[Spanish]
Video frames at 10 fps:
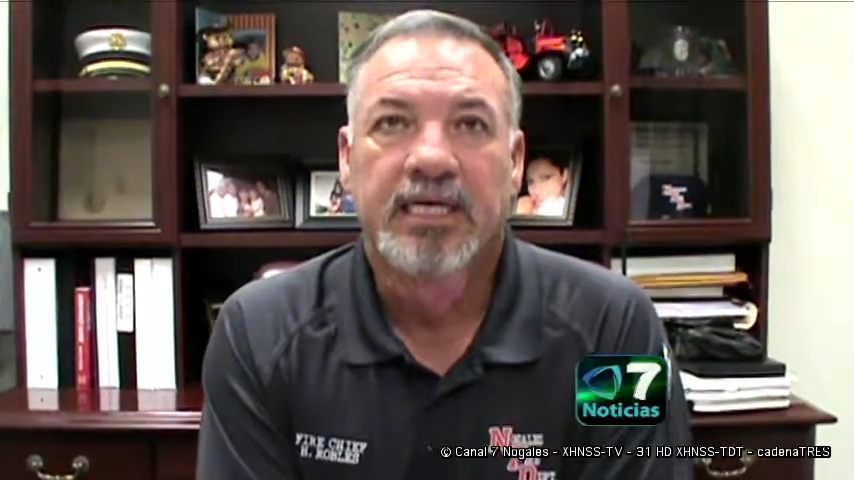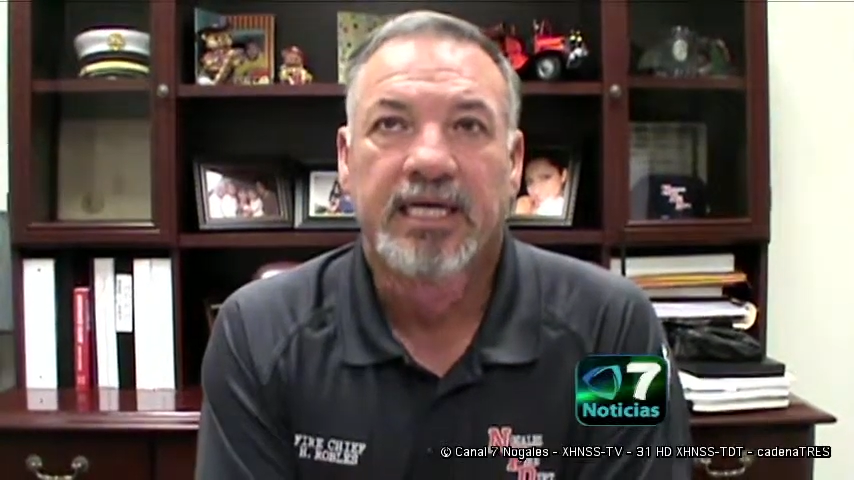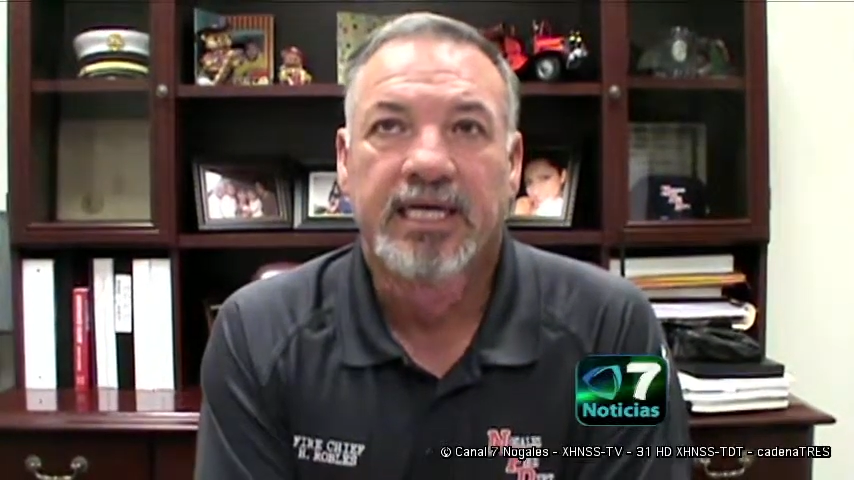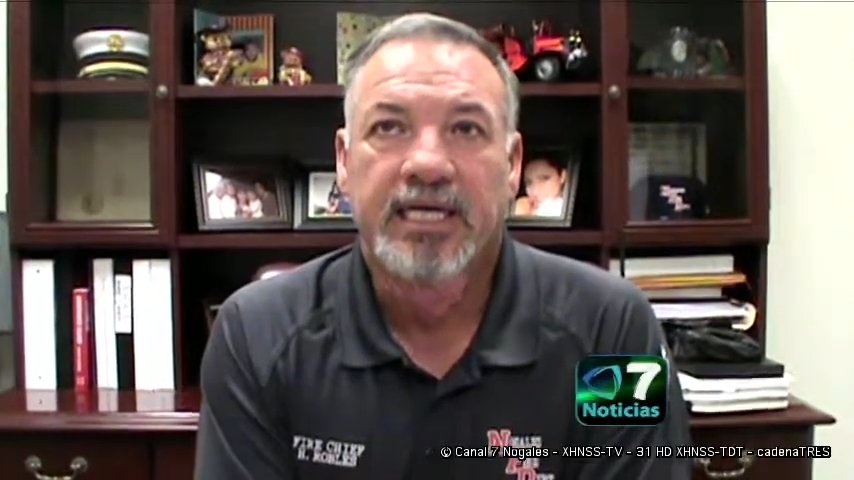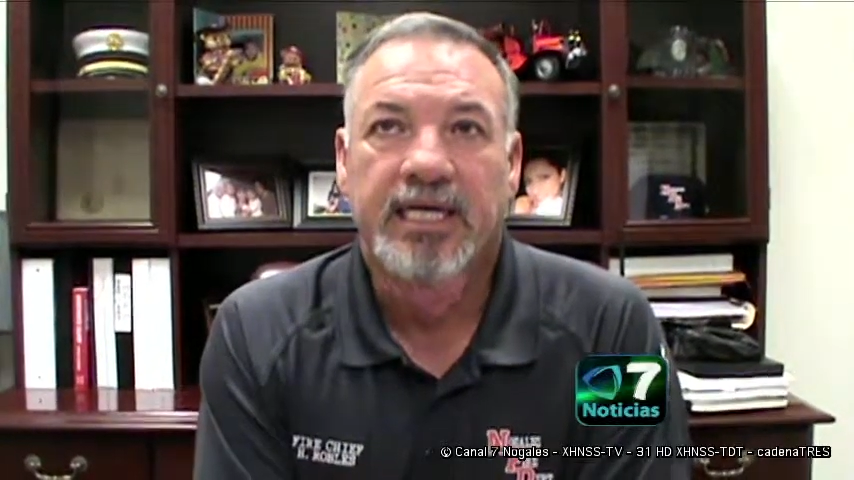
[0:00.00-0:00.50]

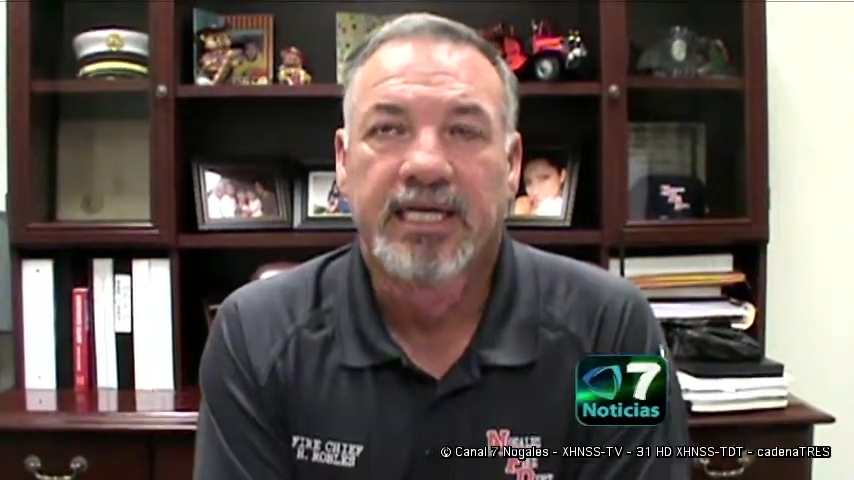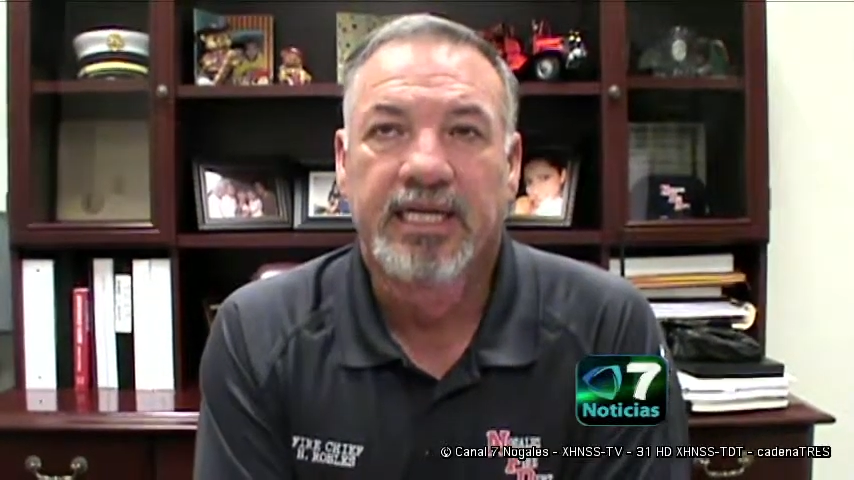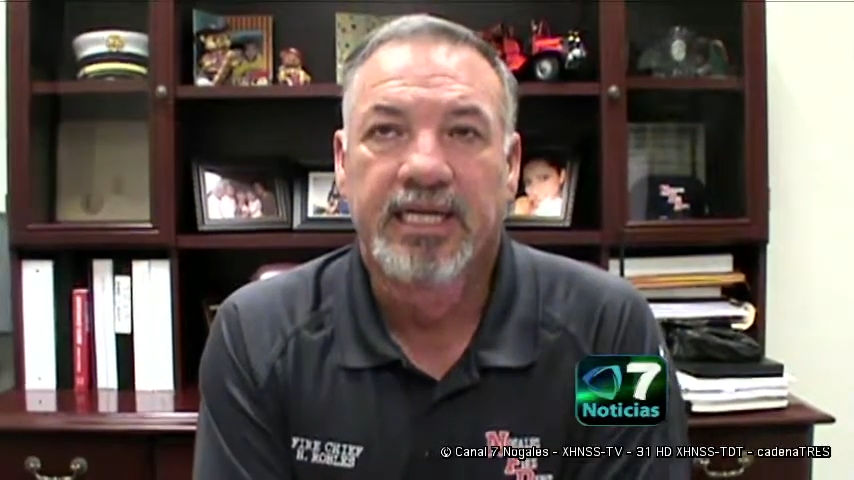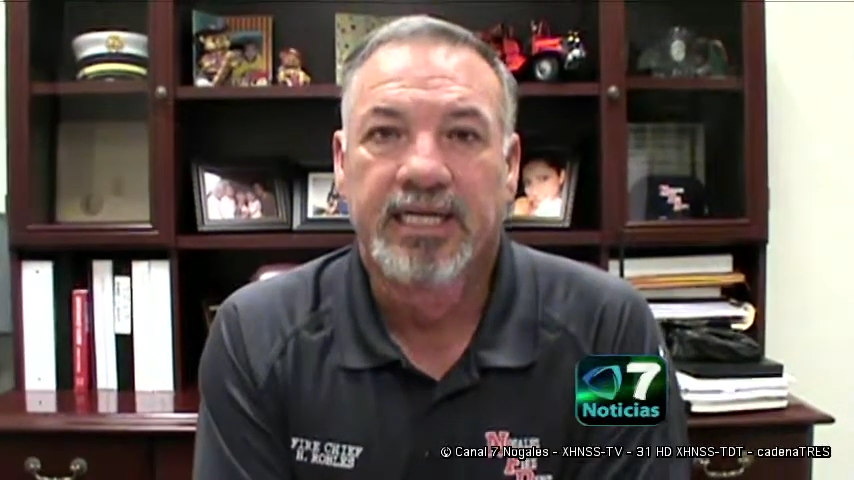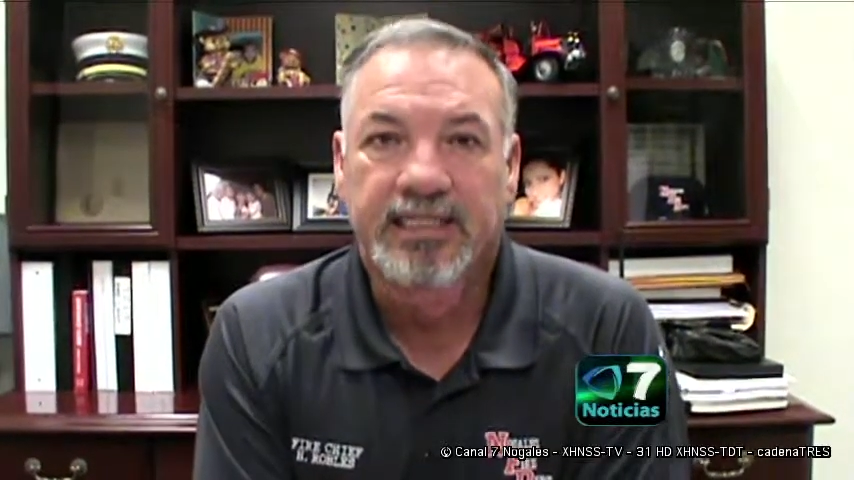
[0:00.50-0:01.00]
en,
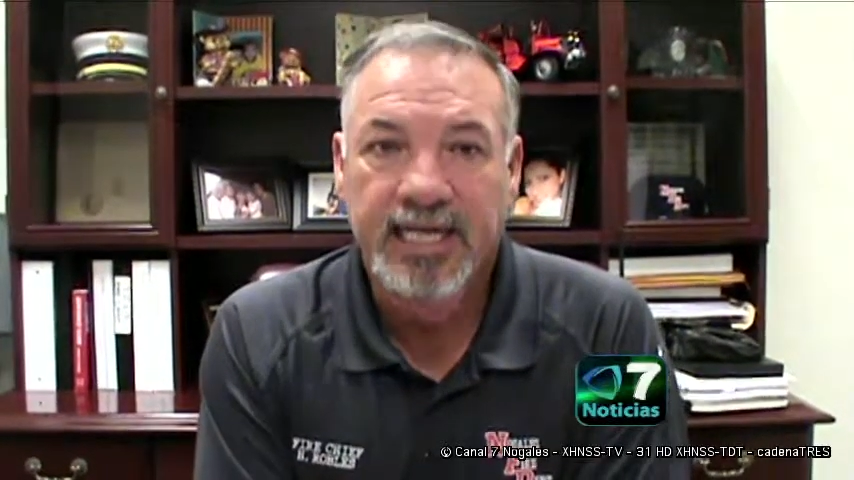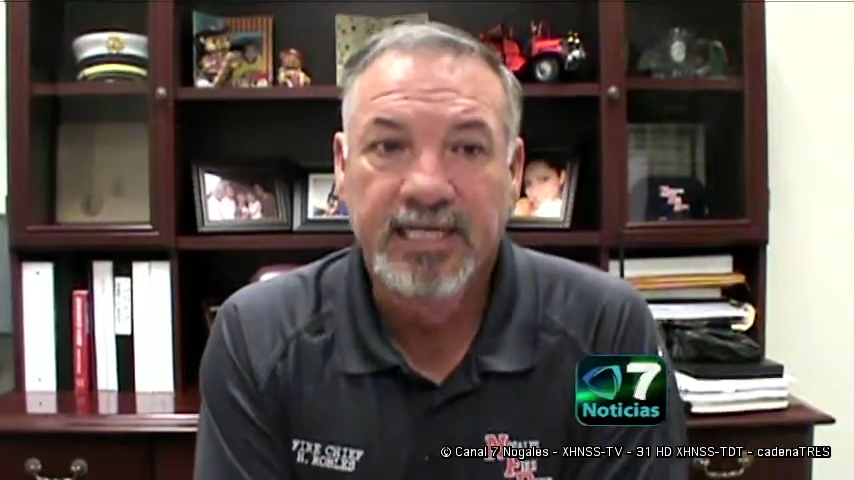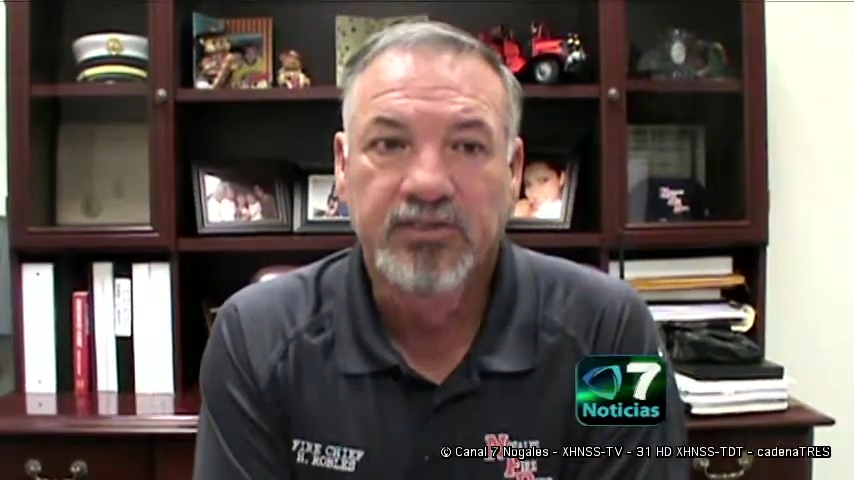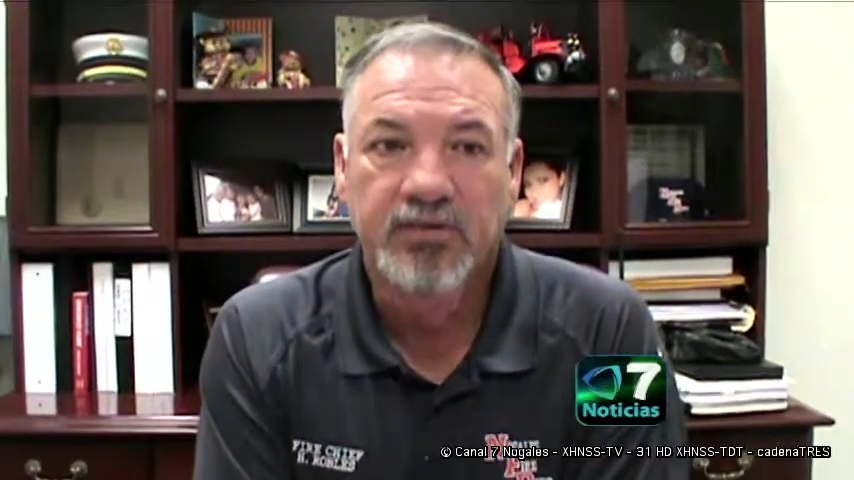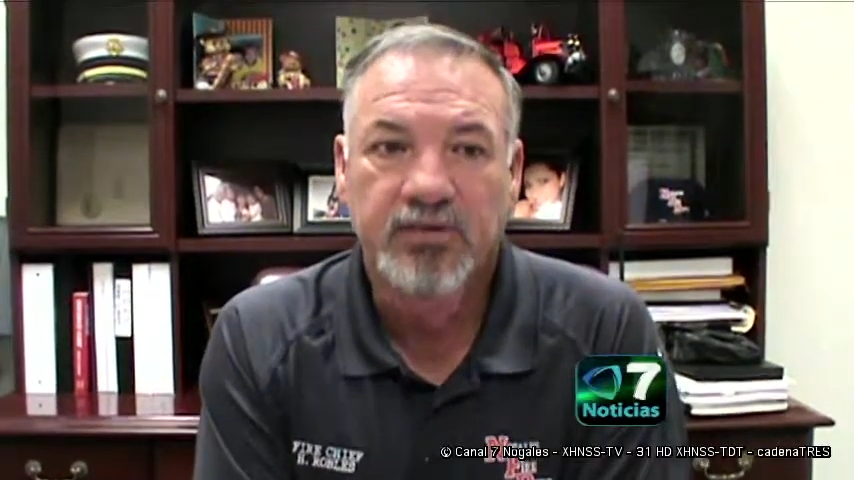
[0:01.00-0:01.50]
en,
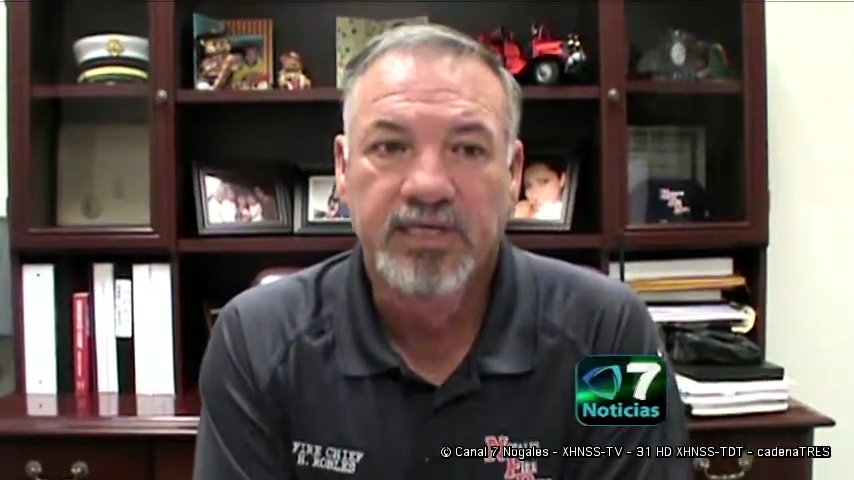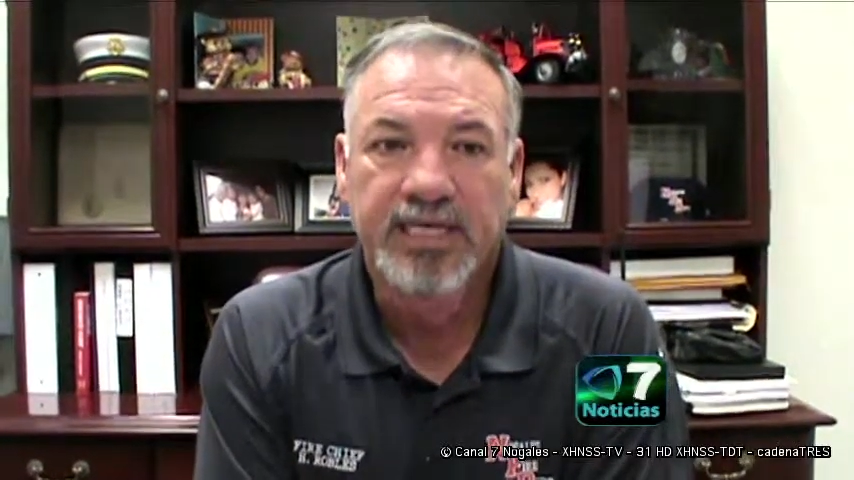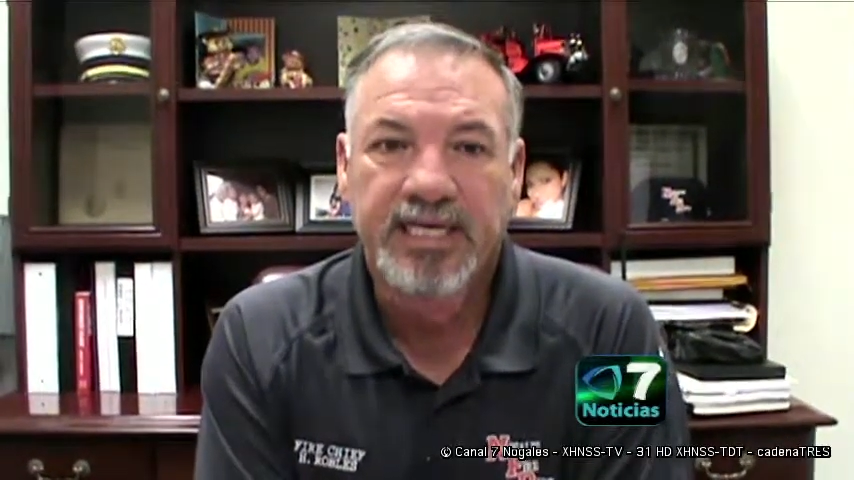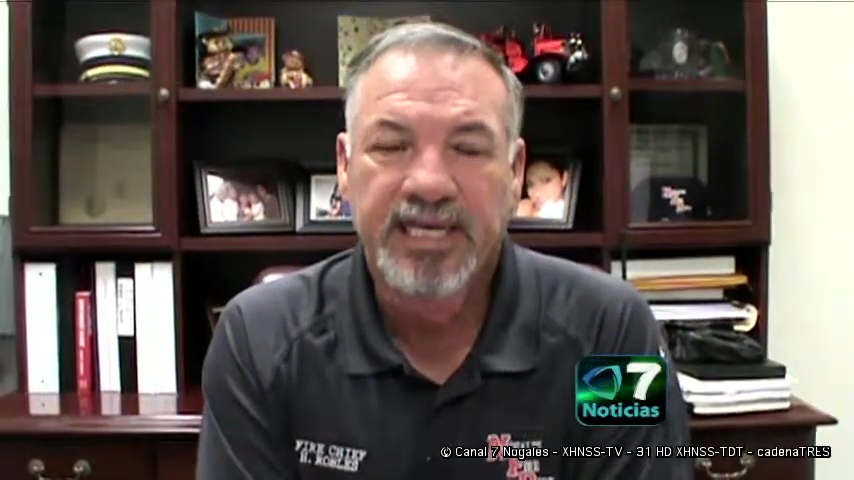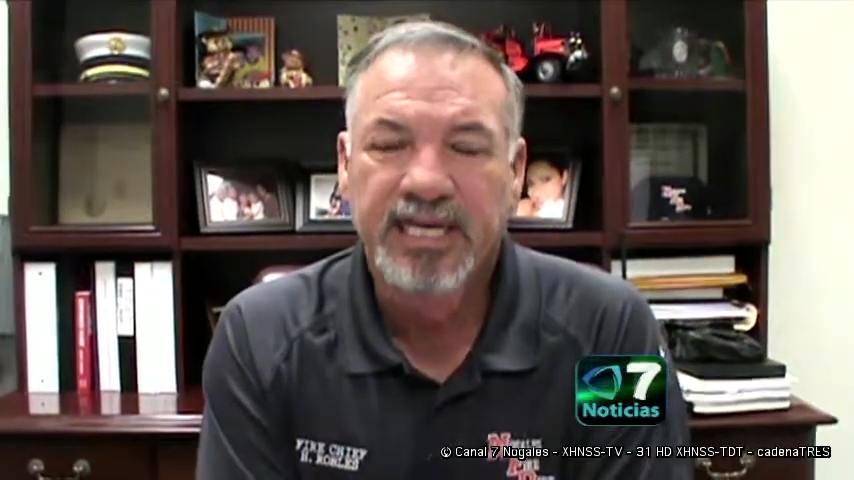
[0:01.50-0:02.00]
exceso y,